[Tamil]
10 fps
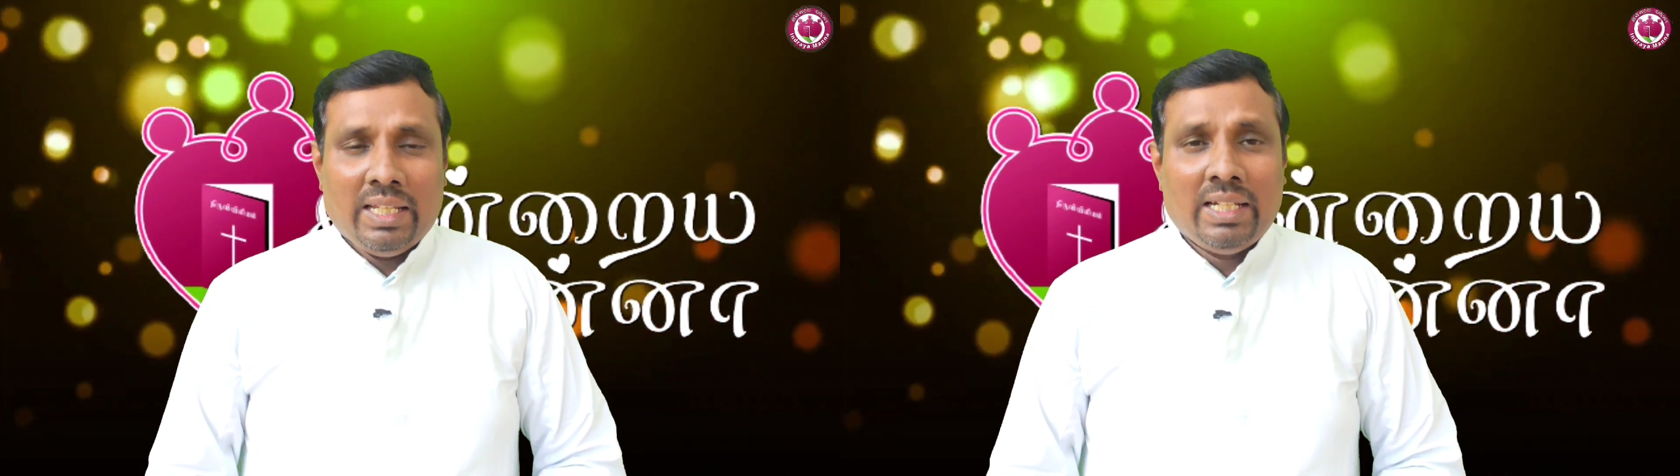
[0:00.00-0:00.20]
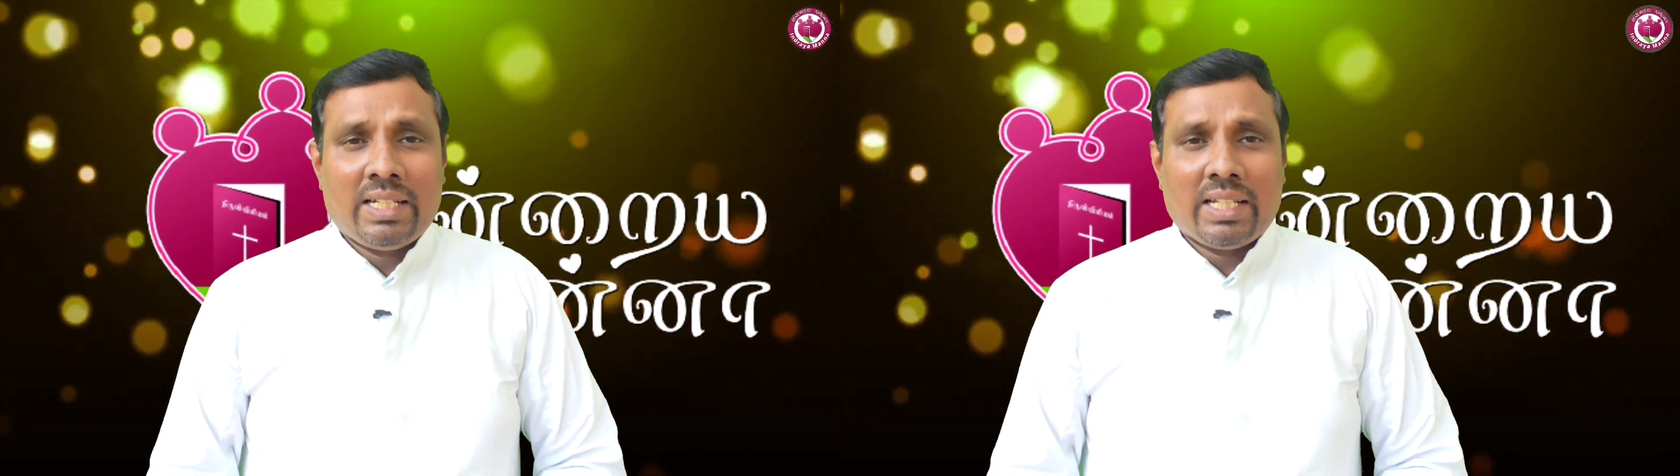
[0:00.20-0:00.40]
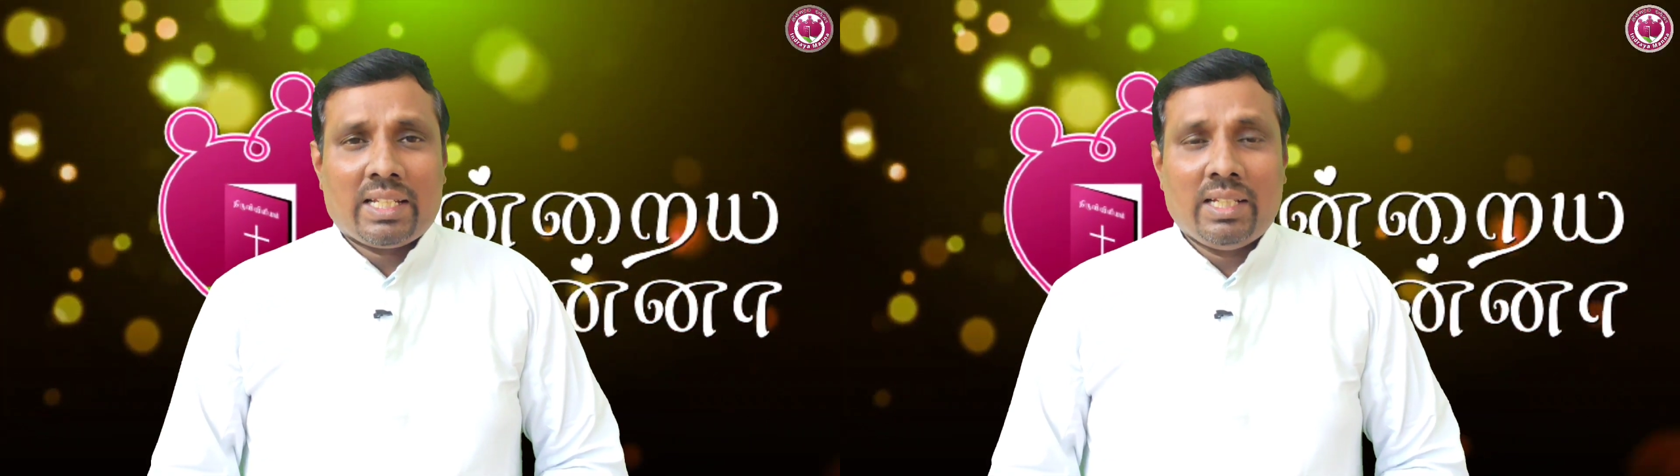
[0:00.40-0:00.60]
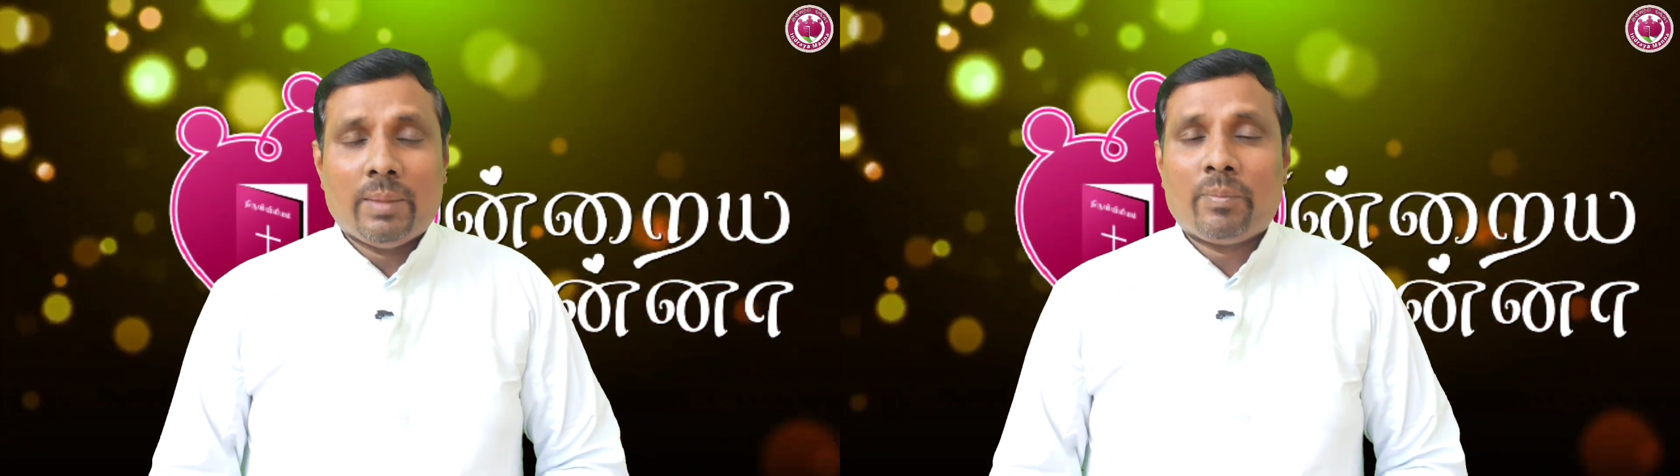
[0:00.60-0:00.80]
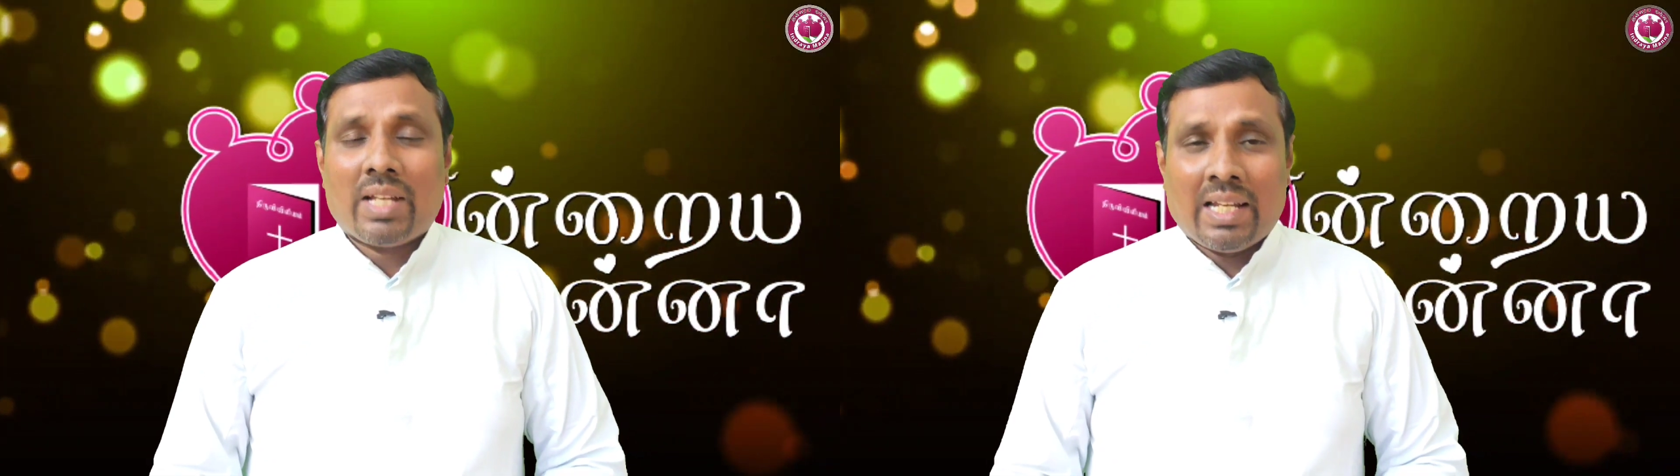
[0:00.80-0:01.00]
இன்றைக்கு
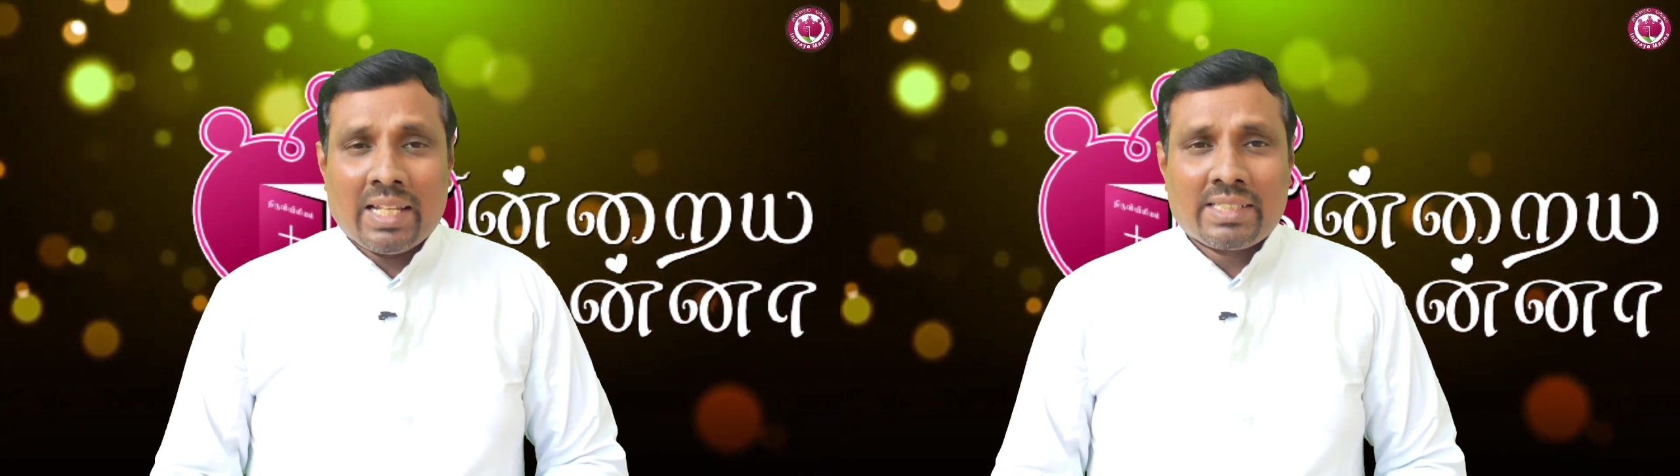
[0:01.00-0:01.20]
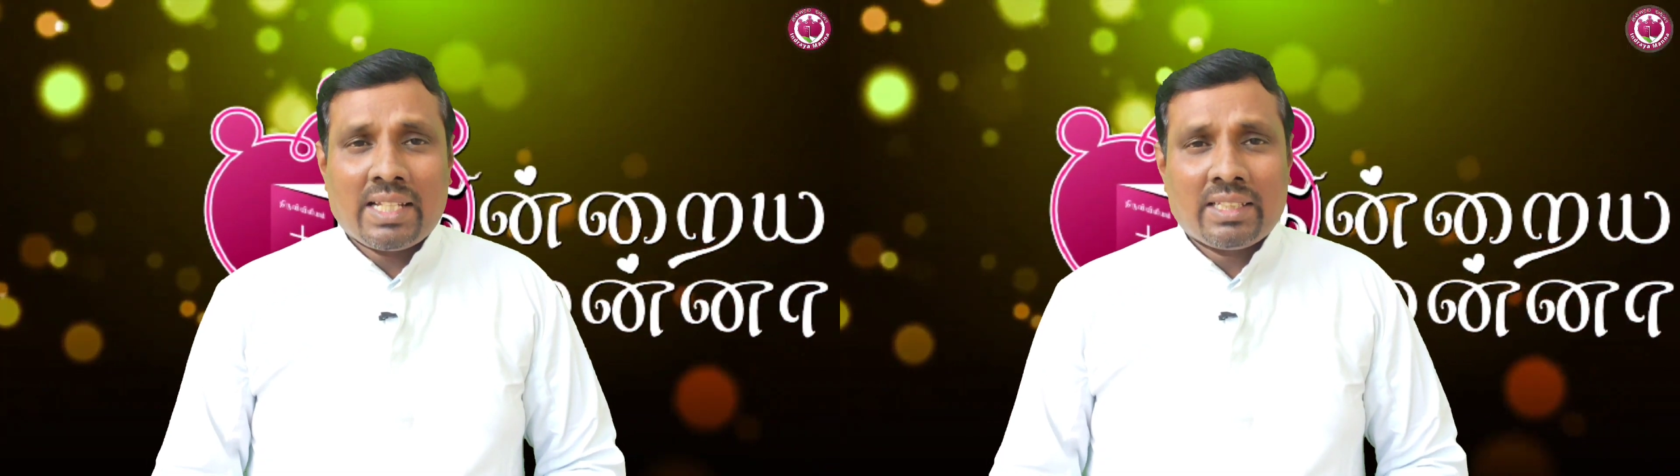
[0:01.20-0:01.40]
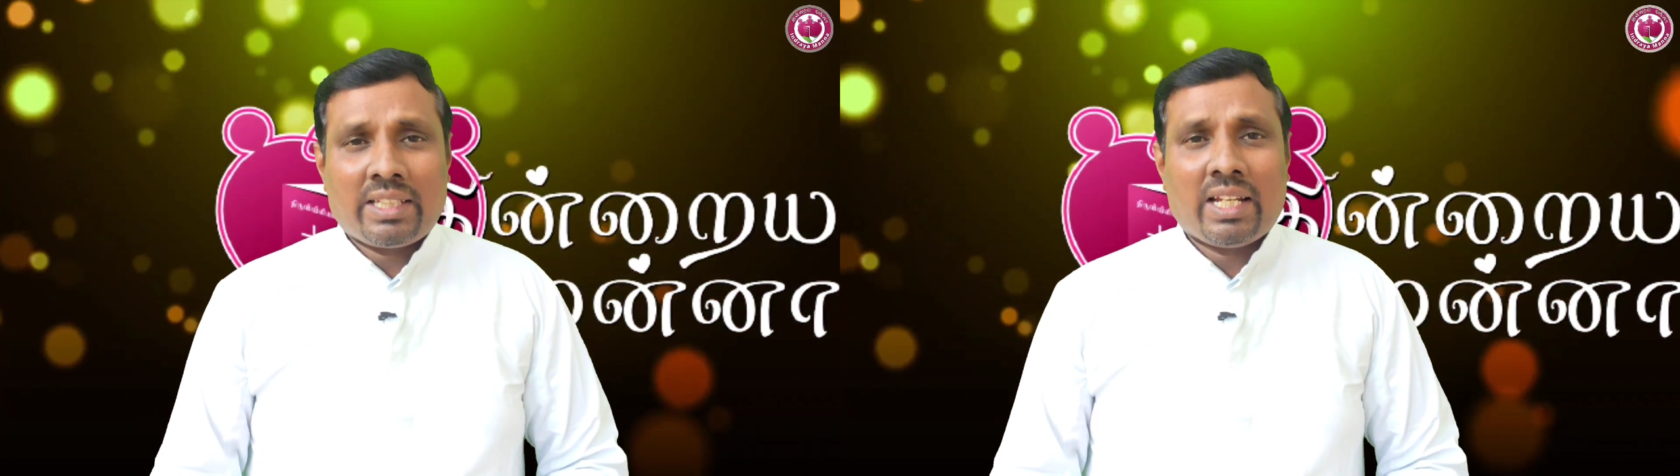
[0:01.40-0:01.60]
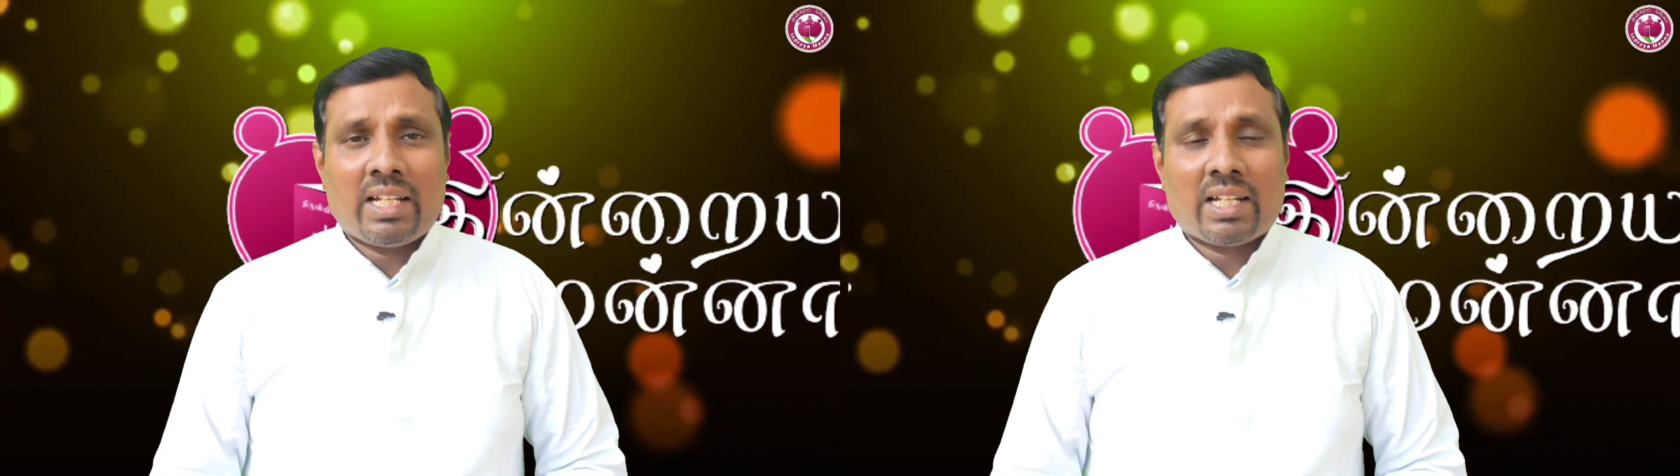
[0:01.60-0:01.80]
அலெக்சாந்திரியா